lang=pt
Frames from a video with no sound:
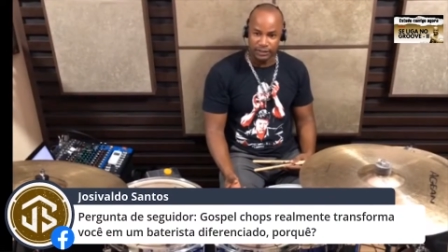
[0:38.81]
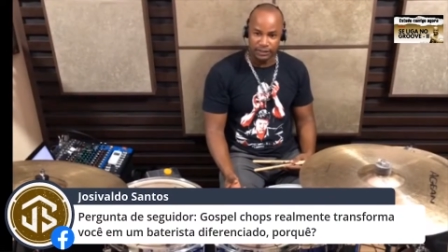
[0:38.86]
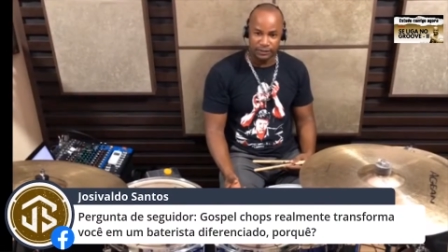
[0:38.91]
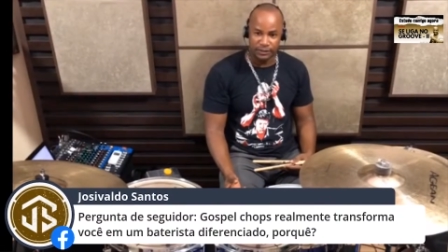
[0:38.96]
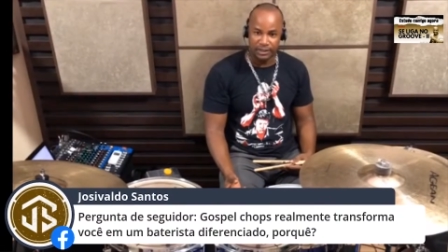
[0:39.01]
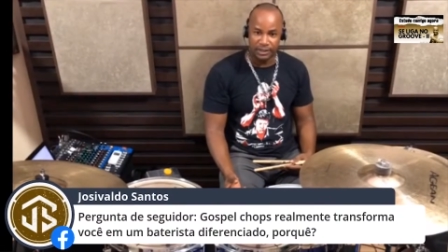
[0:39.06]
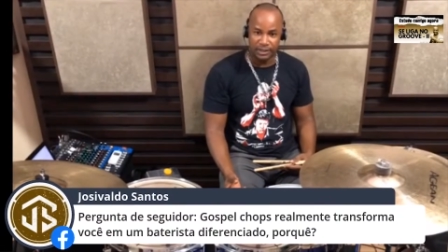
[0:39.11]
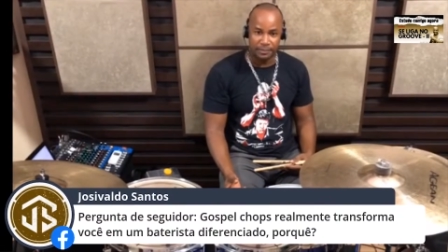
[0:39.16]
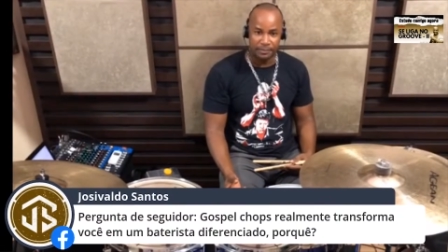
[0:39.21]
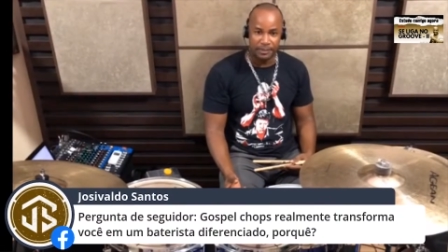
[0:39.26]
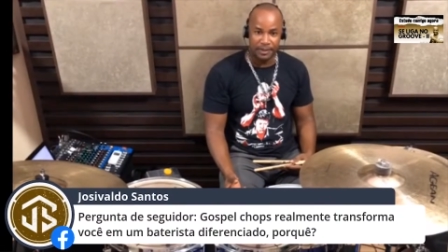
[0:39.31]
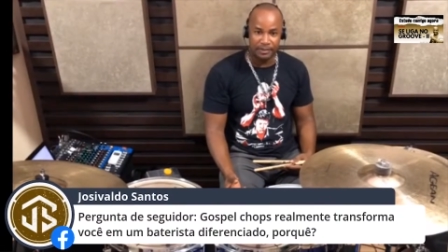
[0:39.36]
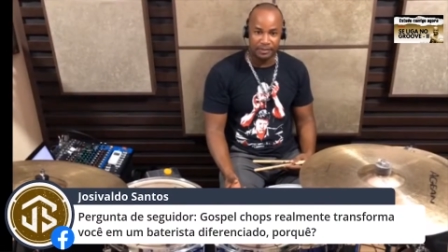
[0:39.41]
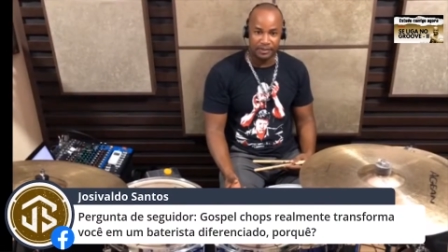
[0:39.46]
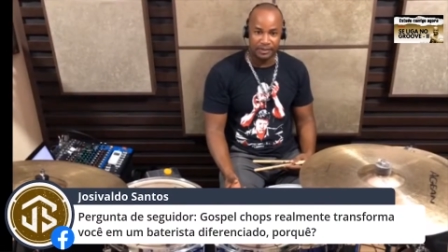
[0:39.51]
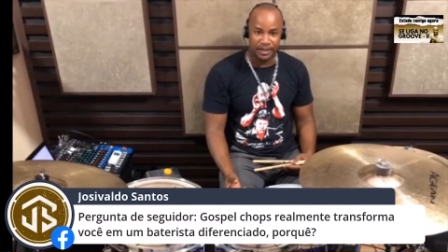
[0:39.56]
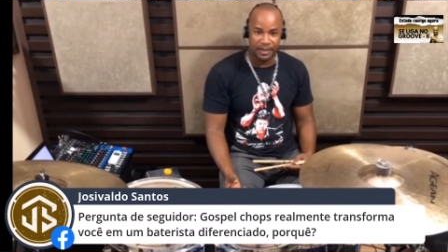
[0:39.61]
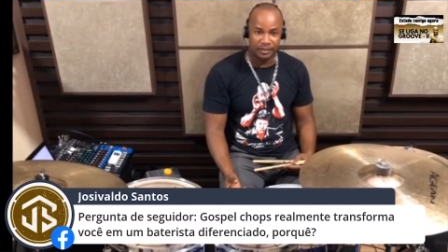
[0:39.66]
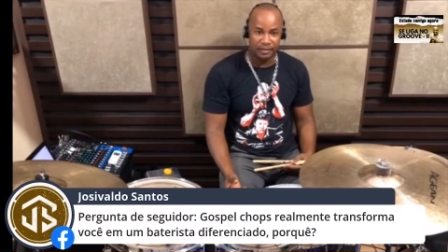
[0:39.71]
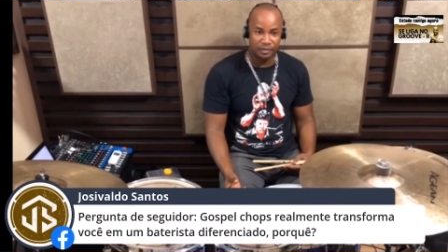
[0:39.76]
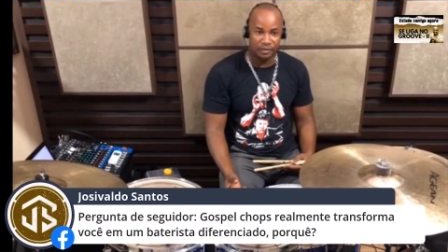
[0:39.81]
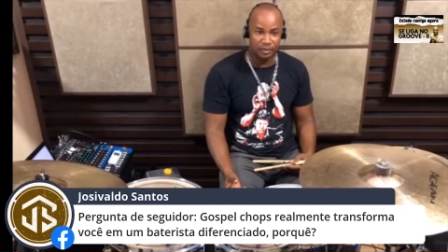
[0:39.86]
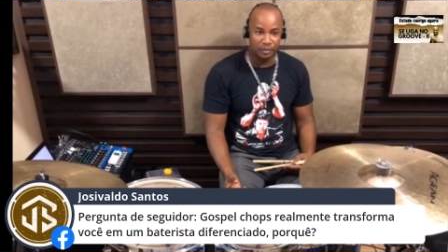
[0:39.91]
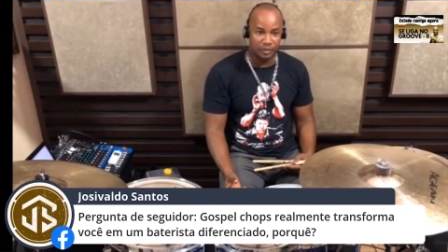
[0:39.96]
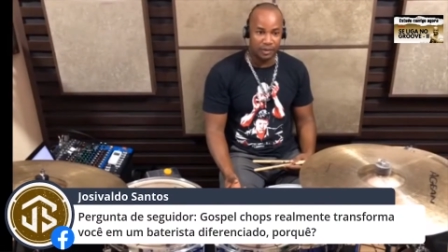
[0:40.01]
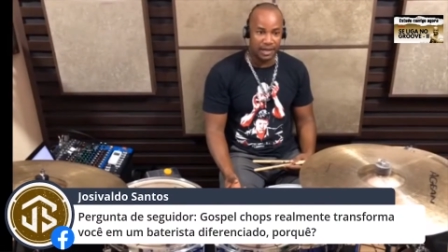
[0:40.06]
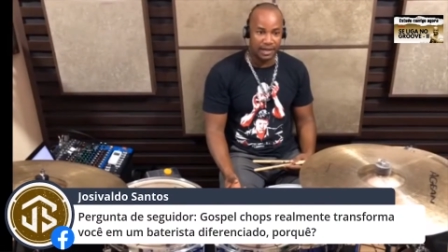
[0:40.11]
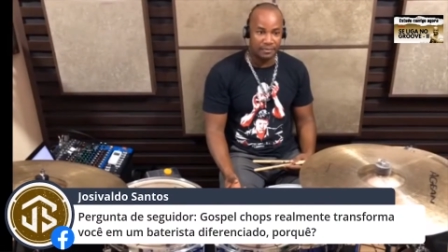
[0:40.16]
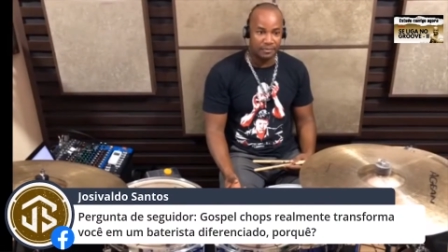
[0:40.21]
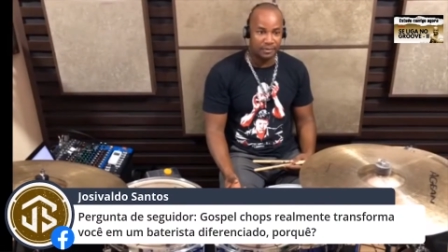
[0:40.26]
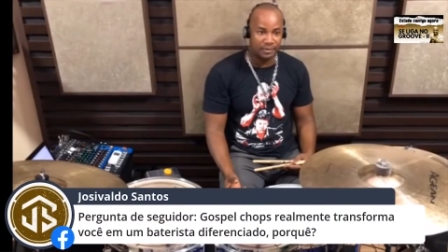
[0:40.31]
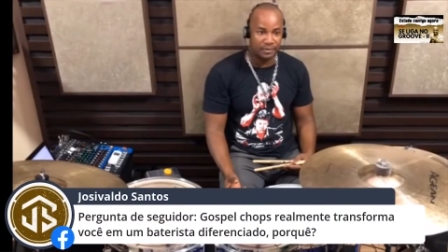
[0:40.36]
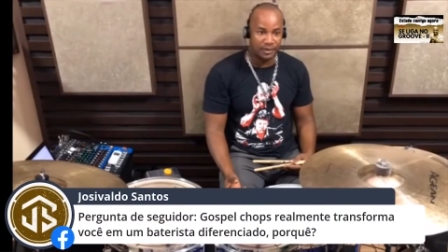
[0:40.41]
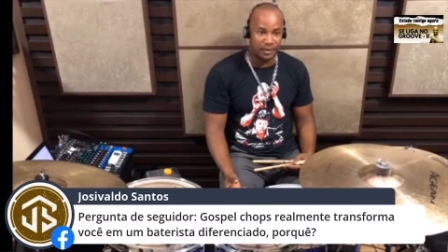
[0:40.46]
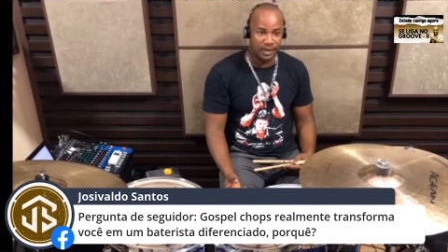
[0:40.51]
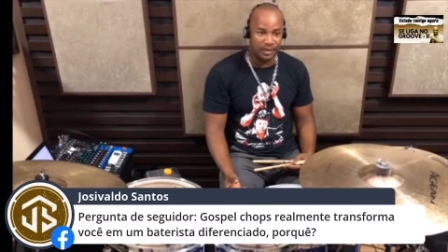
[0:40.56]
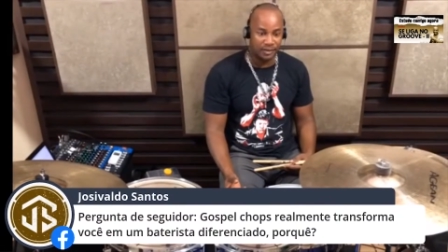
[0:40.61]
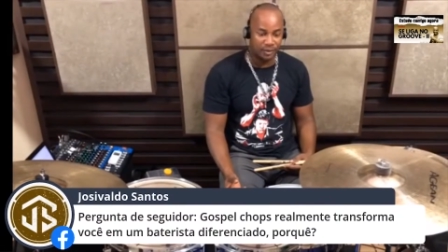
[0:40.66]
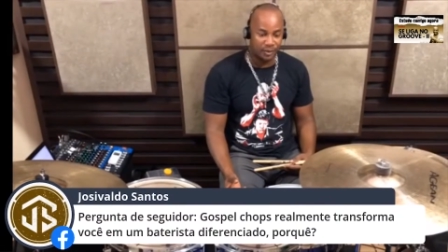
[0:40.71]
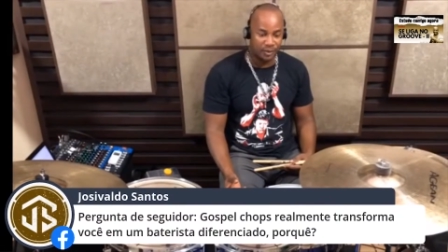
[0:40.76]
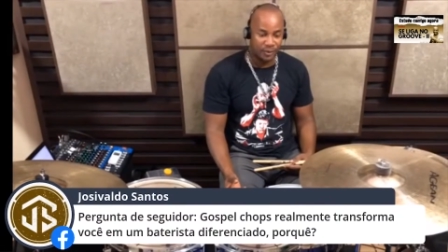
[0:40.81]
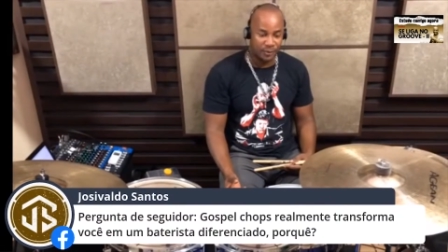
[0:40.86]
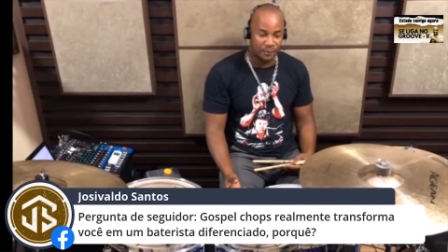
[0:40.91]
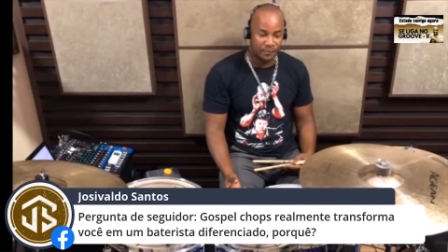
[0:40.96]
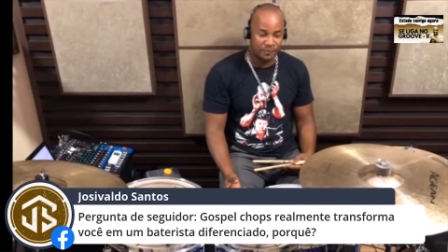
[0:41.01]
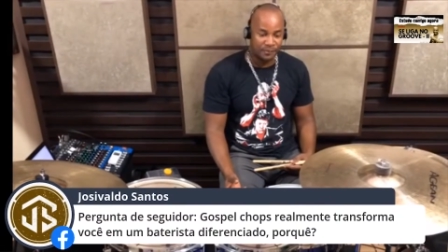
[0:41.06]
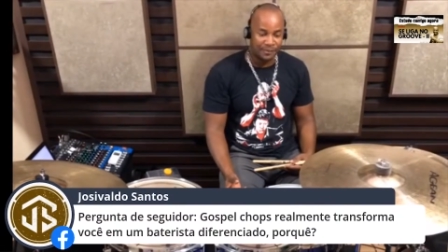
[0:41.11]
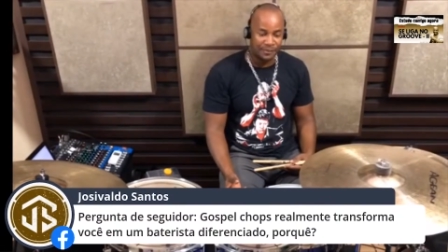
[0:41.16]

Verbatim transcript: se você me perguntar, eu sou um cara muito sonhador.